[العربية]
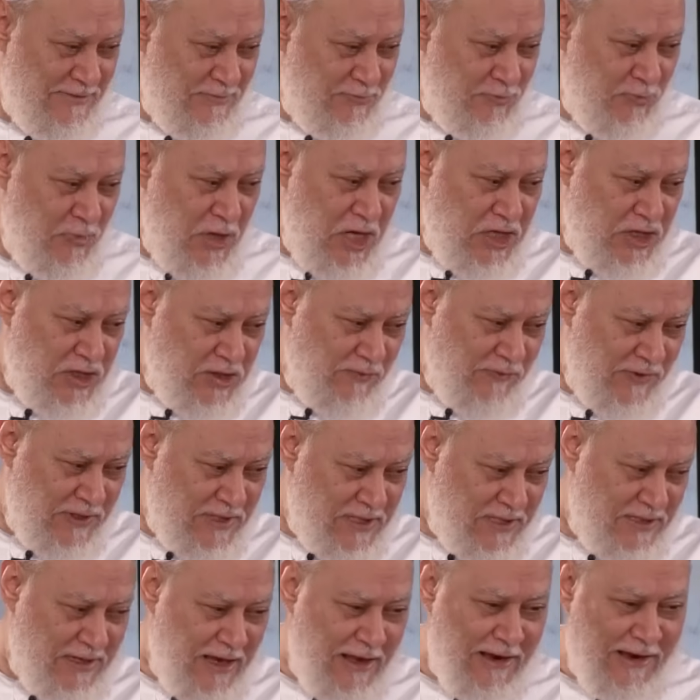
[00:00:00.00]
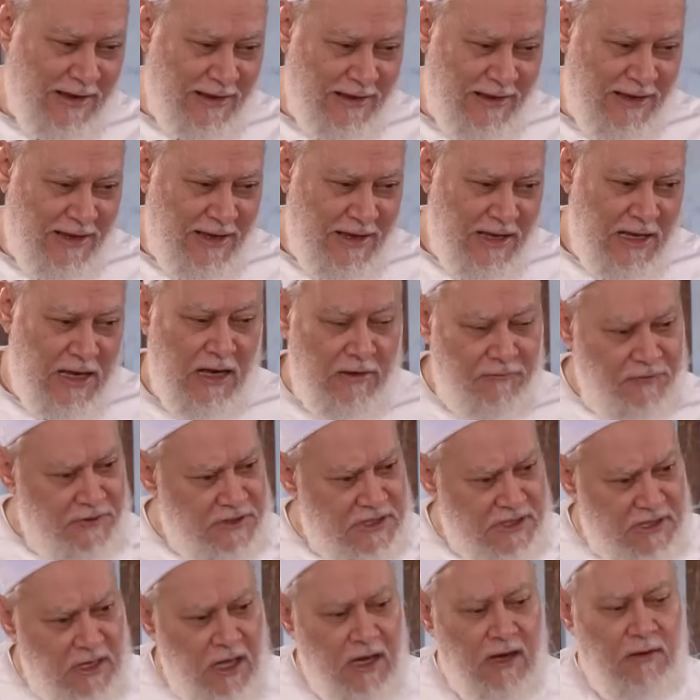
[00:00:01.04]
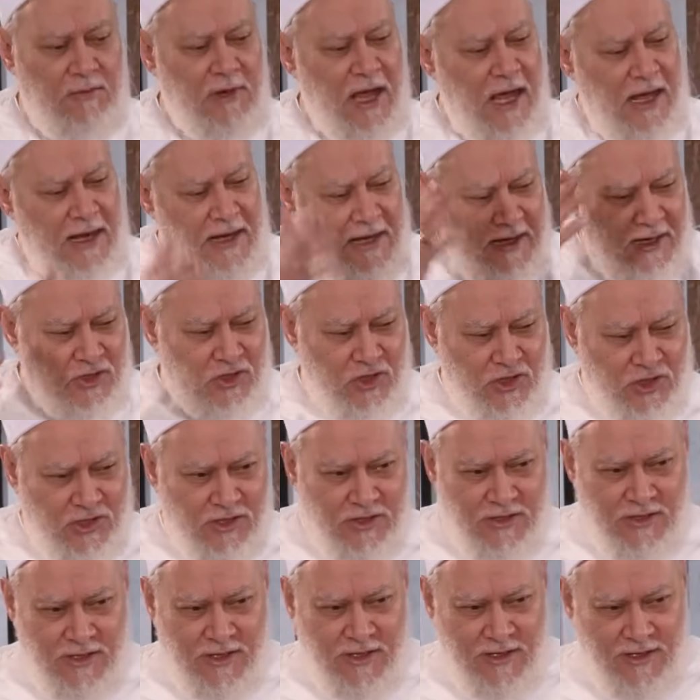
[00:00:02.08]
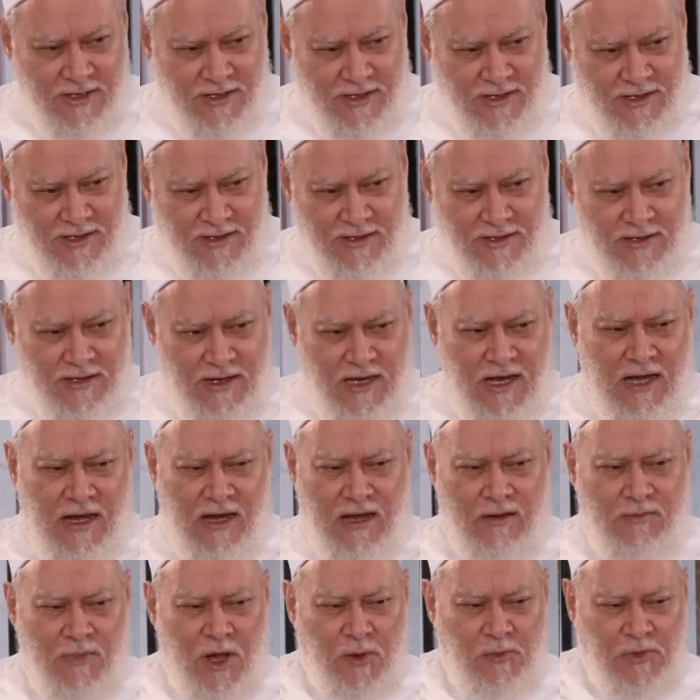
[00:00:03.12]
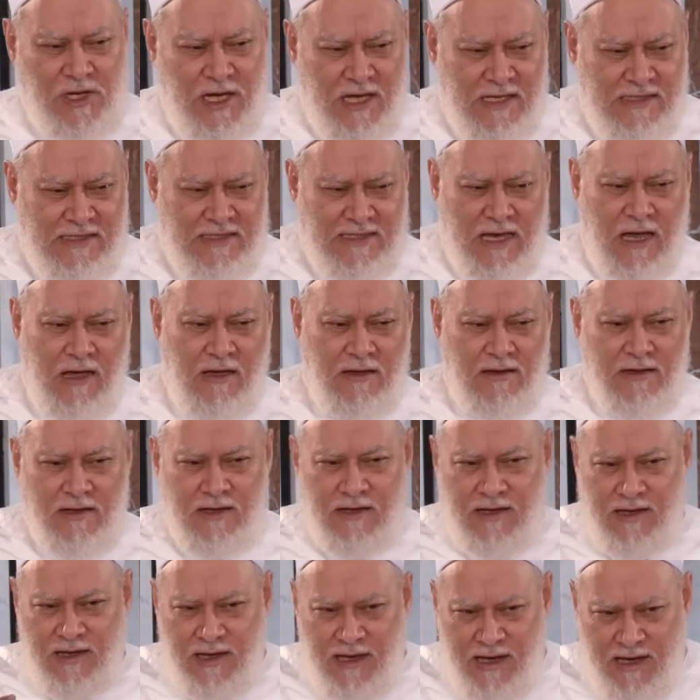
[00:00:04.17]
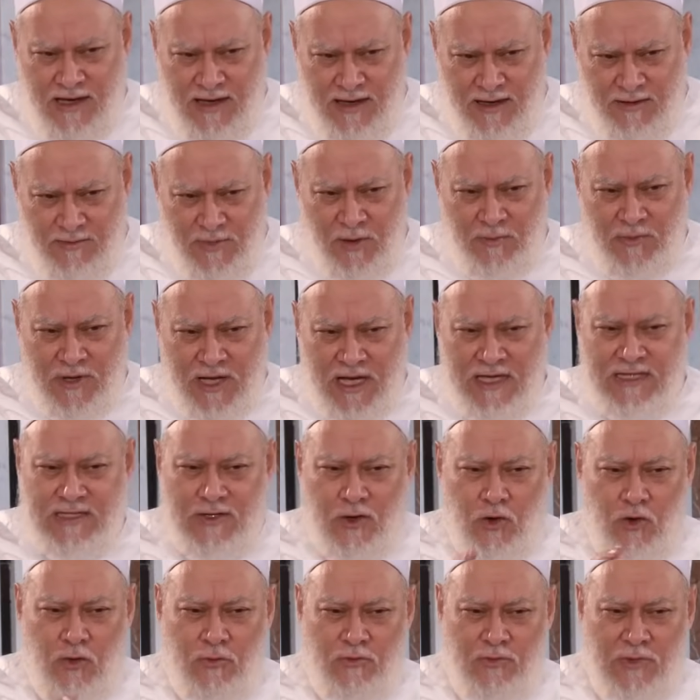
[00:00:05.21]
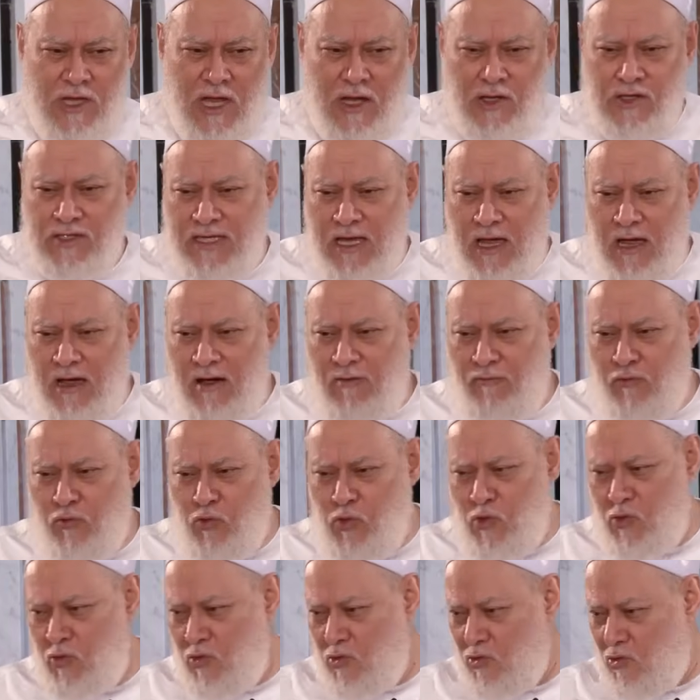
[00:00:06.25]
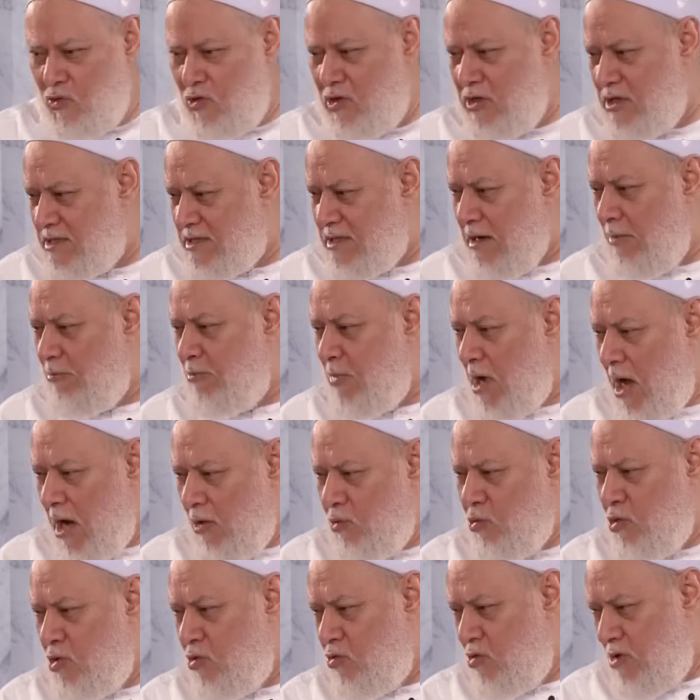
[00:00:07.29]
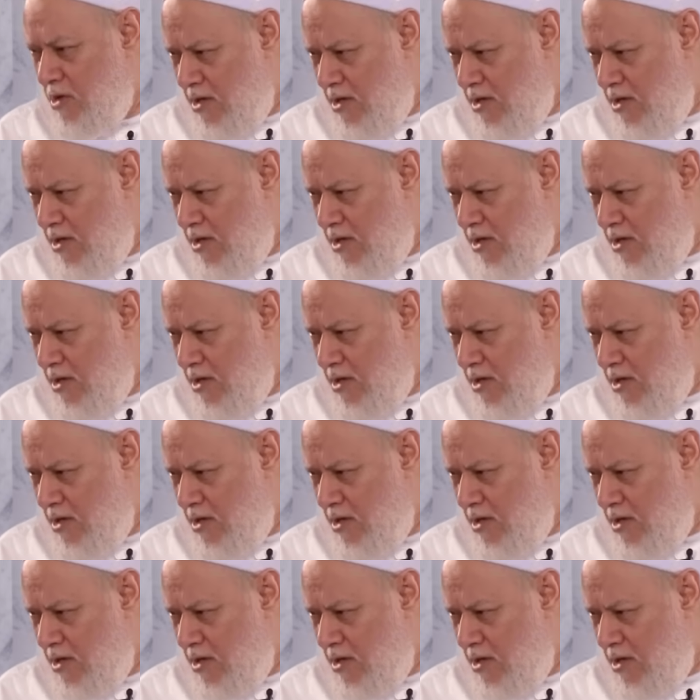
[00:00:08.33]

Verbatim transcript: مش في الصلاة اللي في الصلاة معلش الإمام ينسى الإمام كذا قوم ده يسقفوا له ودول يسبحوا له